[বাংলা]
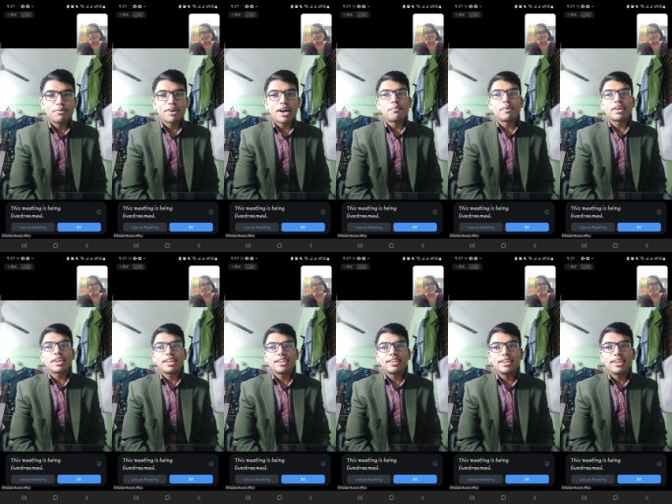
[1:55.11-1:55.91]
এবং আমার
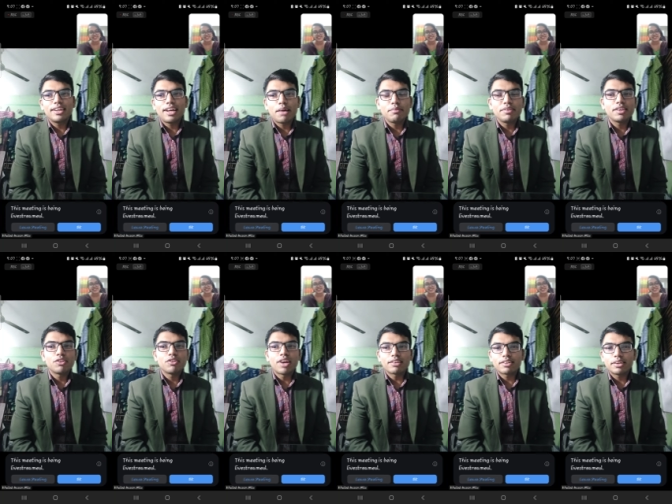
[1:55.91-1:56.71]
ক্ষেত্রে আমি
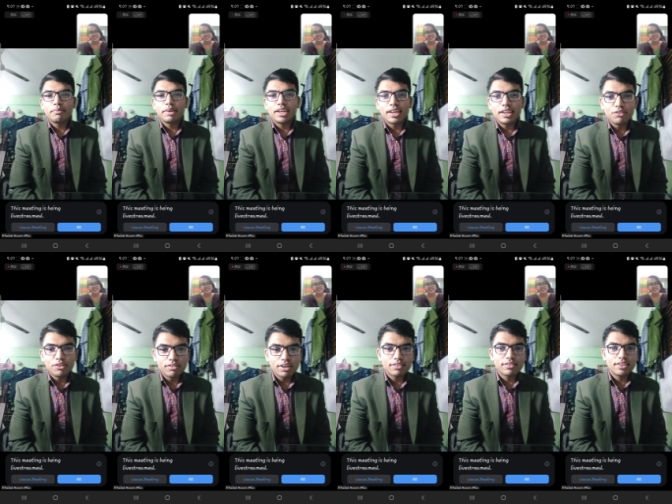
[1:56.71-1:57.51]
যেহেতু রাজশাহী মেডিকেল
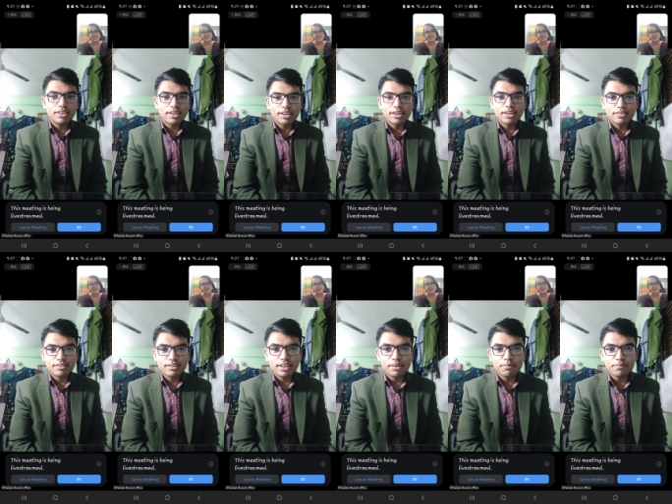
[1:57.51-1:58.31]
ইউনিভার্সিটির আন্ডারে
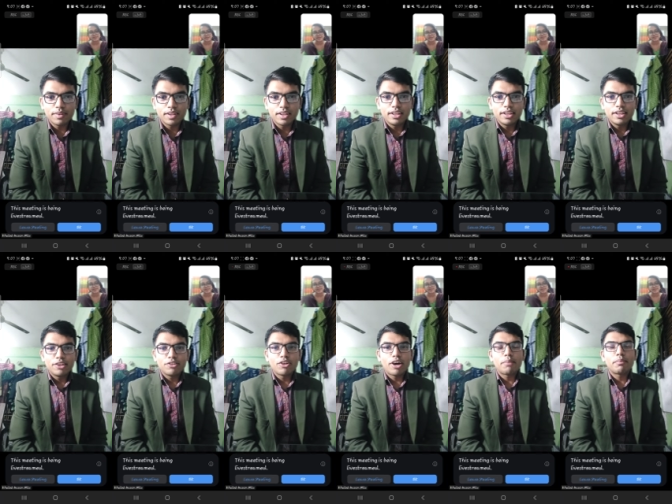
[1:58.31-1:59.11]
ছিলাম
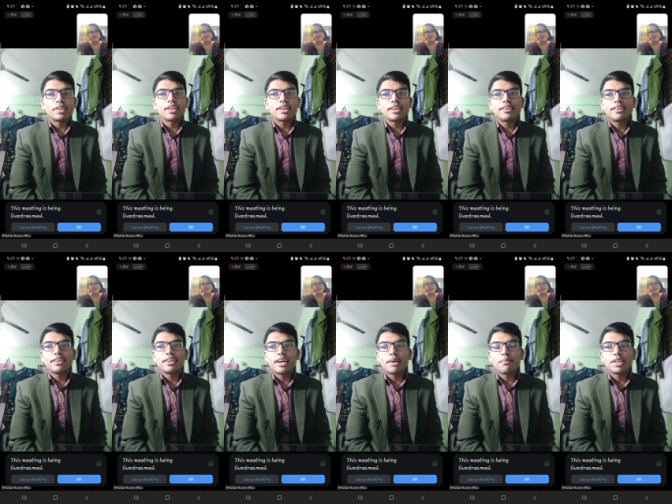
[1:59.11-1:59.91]
তো আমাদের
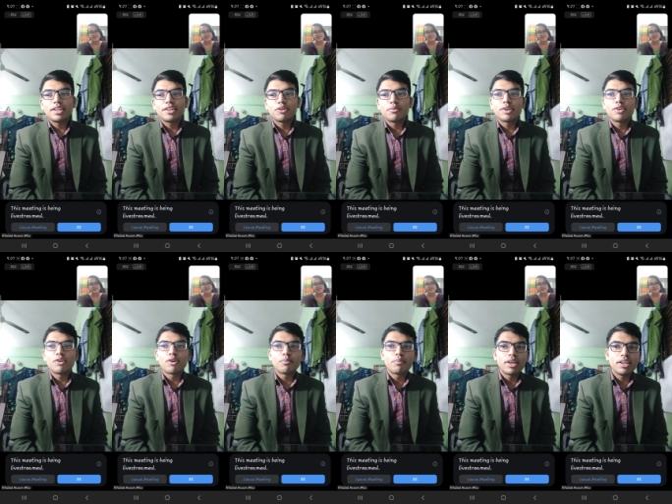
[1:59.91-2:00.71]
ক্ষেত্রে আমাদের তোমার
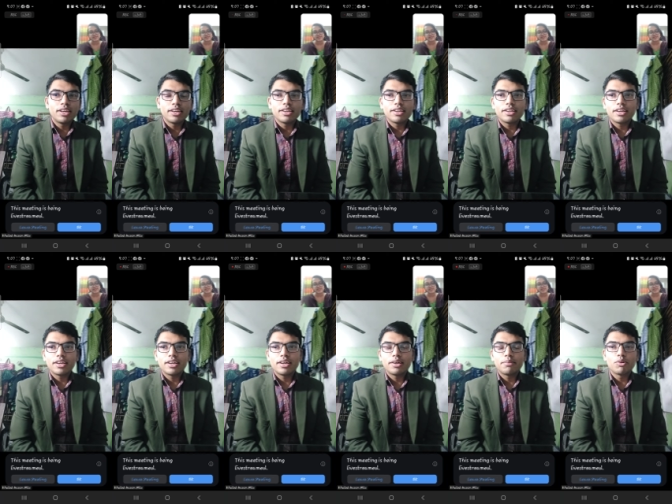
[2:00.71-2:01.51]
নর্মালি
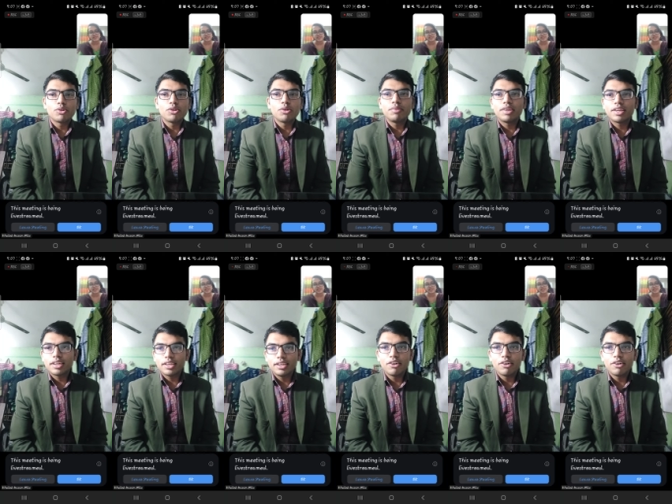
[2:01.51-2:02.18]
প্রথম যেটা